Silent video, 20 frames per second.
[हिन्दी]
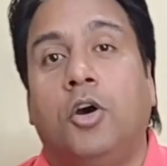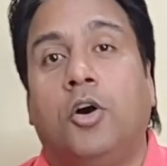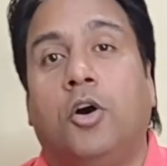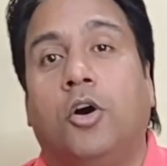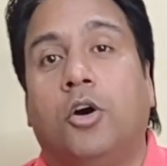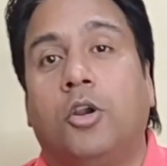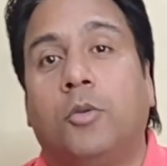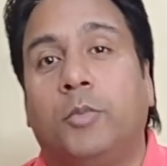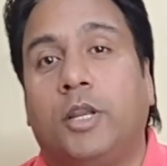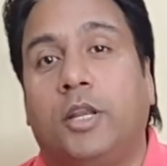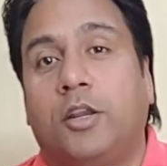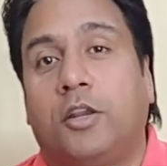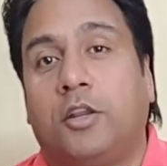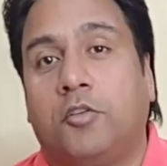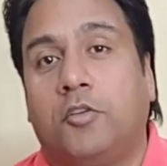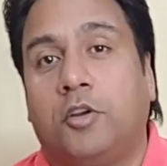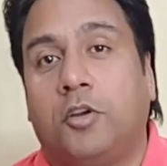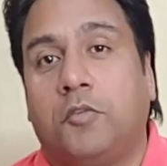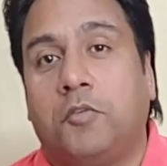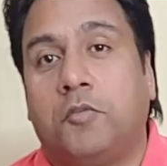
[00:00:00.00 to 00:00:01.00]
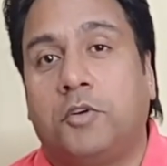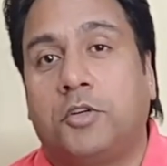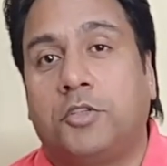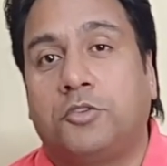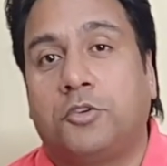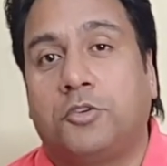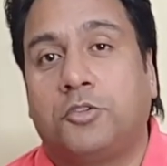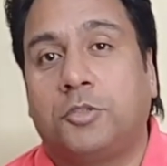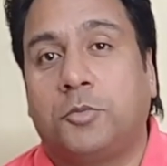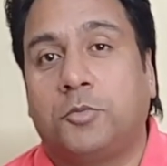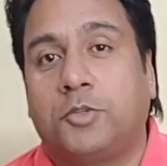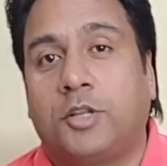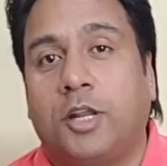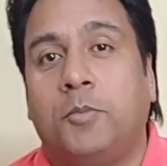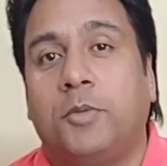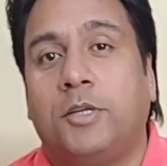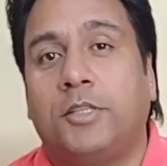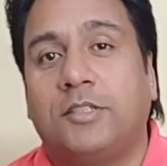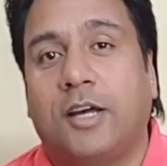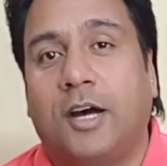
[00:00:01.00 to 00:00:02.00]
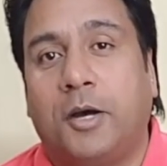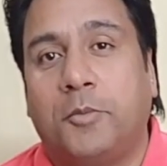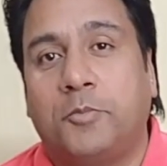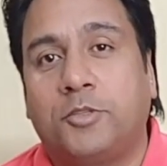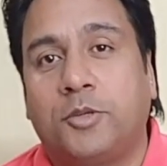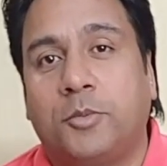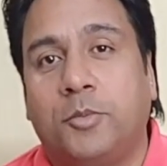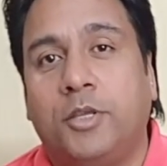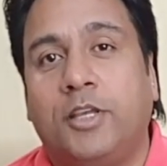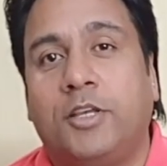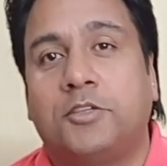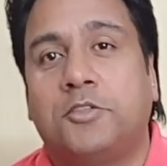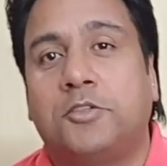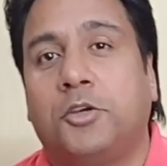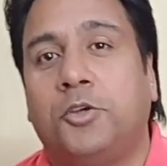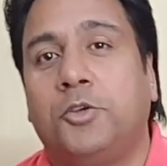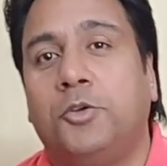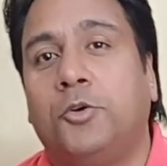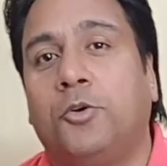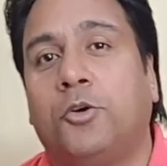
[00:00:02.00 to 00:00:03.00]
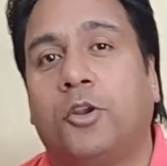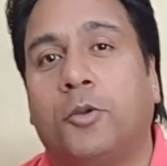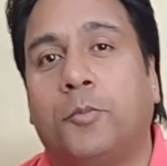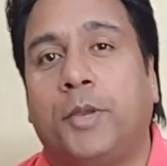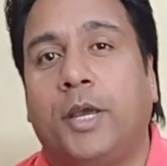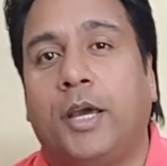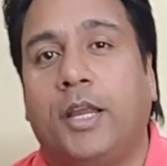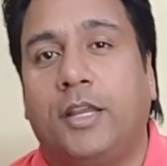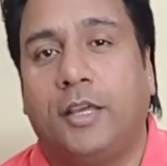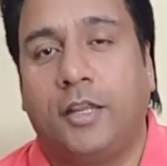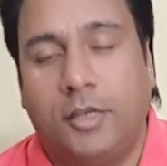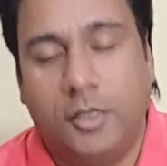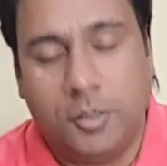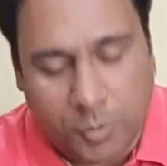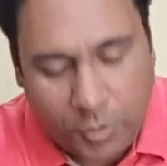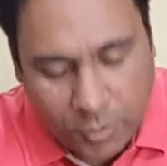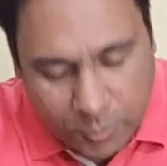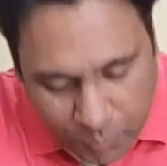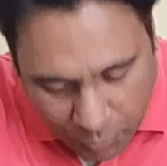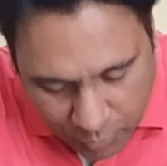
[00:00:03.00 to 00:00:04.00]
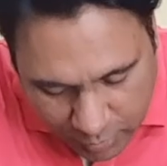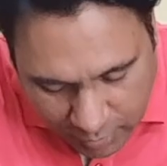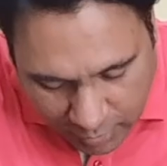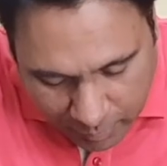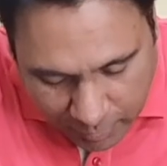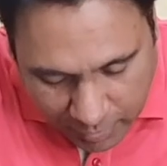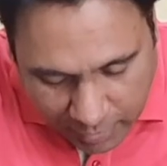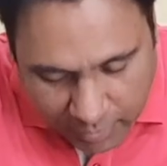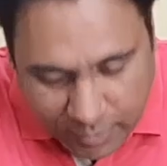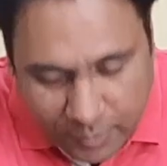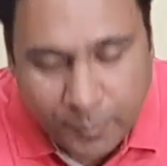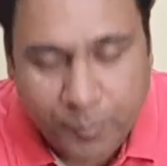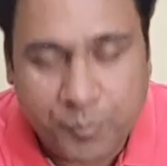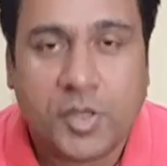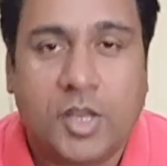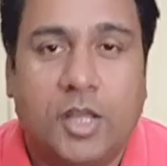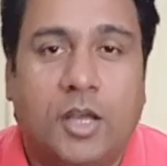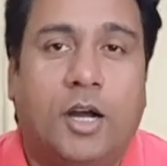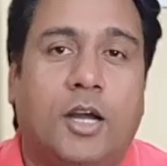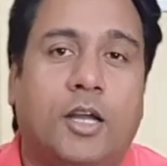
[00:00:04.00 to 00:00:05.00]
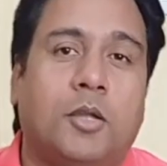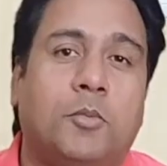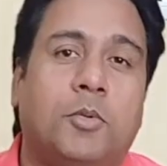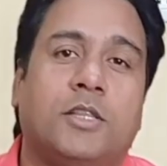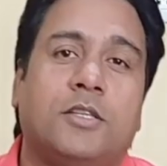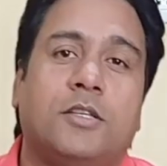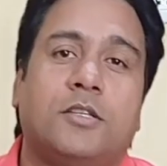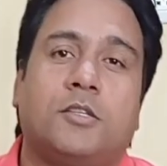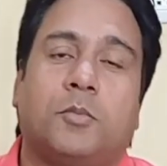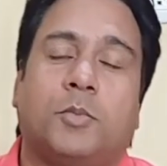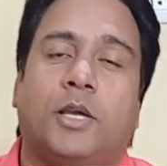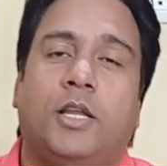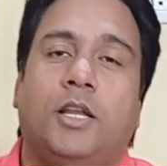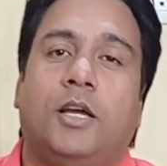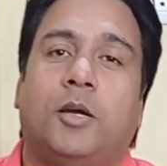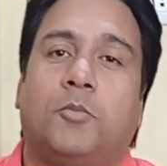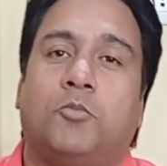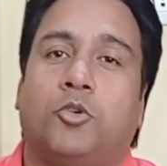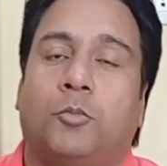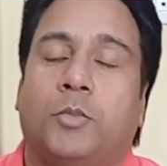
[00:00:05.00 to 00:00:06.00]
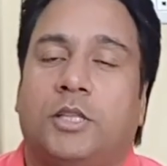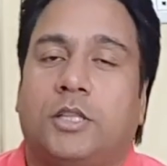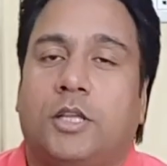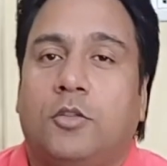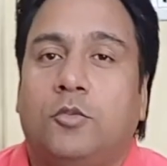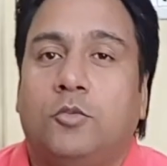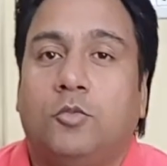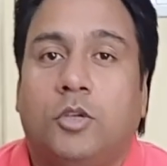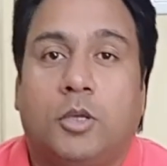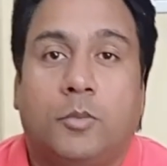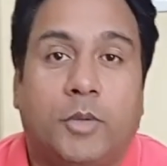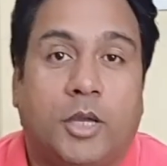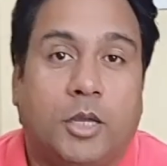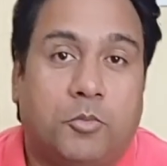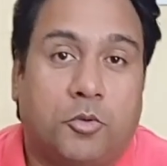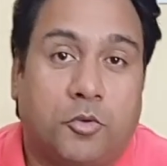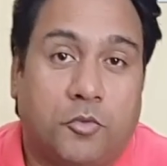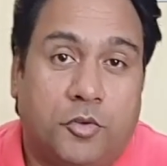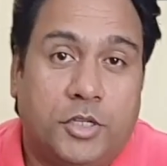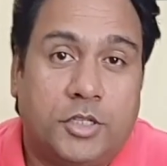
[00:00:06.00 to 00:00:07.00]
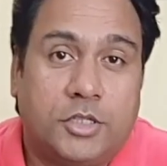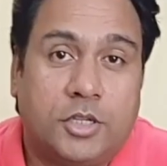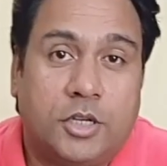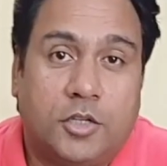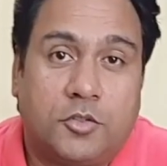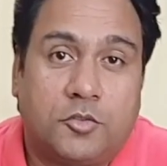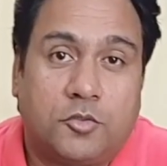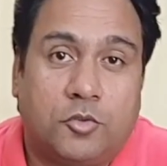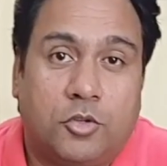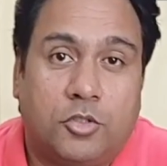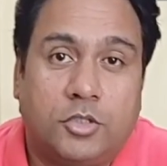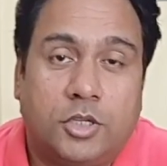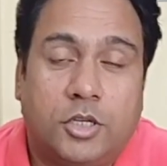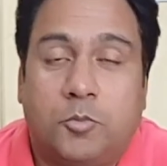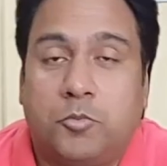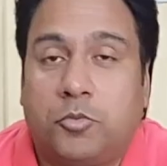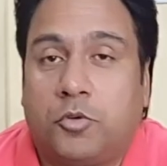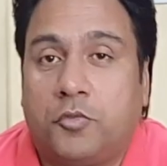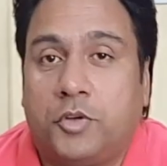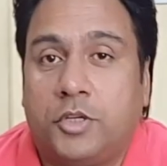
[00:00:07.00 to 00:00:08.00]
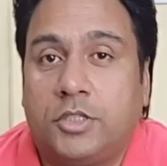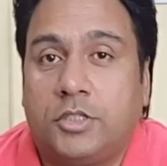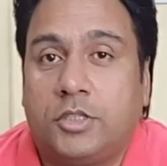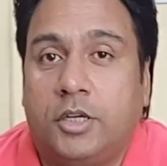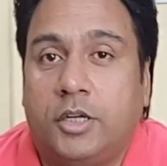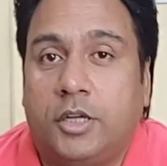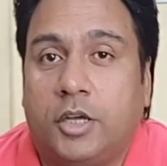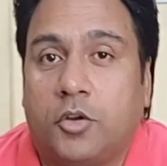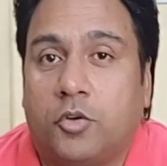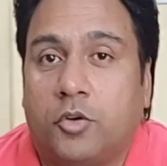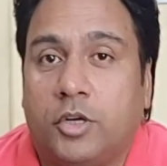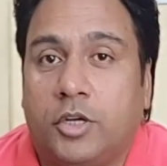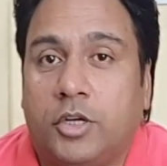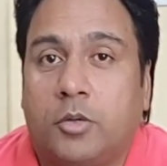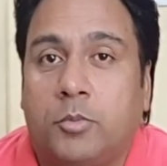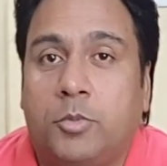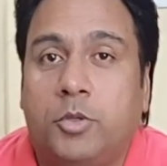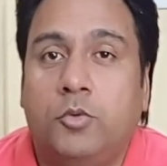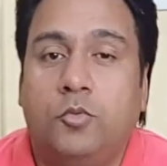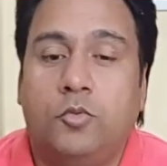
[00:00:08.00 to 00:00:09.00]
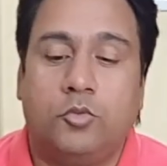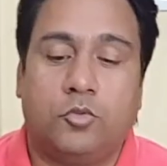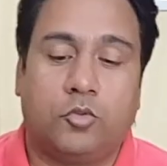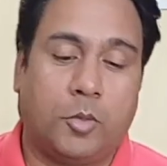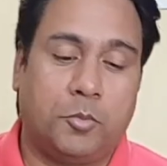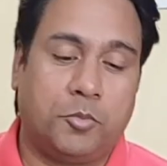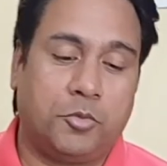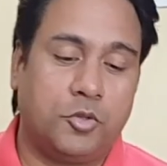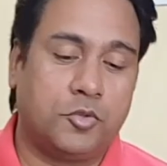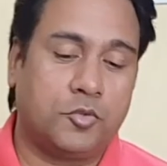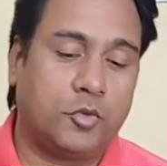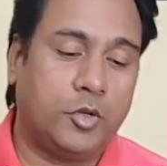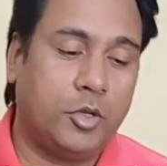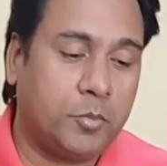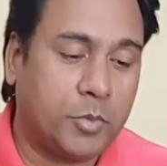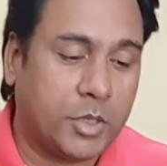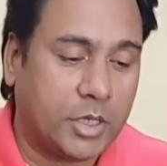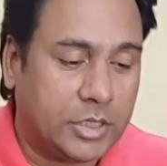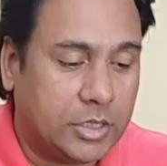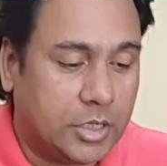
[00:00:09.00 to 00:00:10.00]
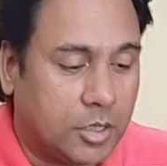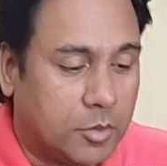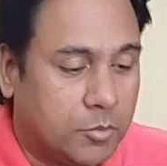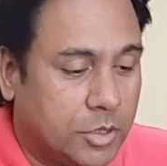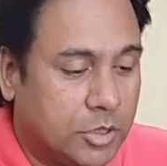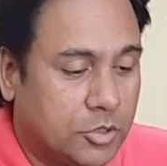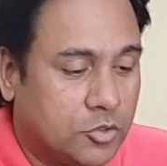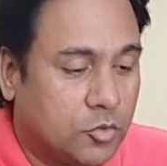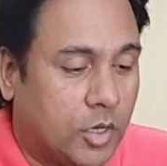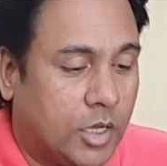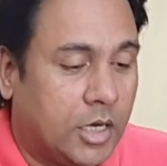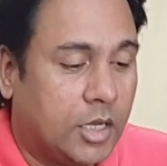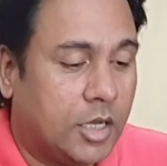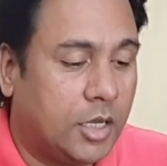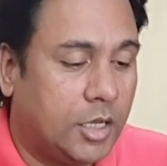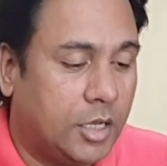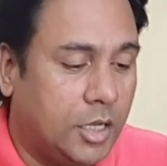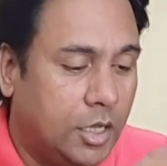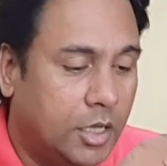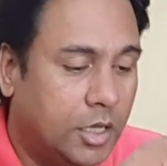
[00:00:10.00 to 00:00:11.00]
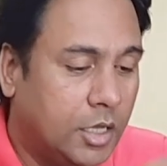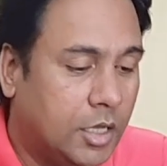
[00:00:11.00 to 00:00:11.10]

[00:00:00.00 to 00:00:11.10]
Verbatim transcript: और मेरे रेगुलर व्यूवर्स और सब्सक्राइबर्स आप सभी के सहयोग और प्यार के लिए बहुत बहुत आभार आगे बढ़ने से पहले आपको बता दूँ कि मैं एक प्रोफेशनल एस्ट्रोलॉजर एक प्रोफेशनल टैरो रीडर भी हूँ तो आपकी स्क्रीन पर ये नंबर जो आ रहा है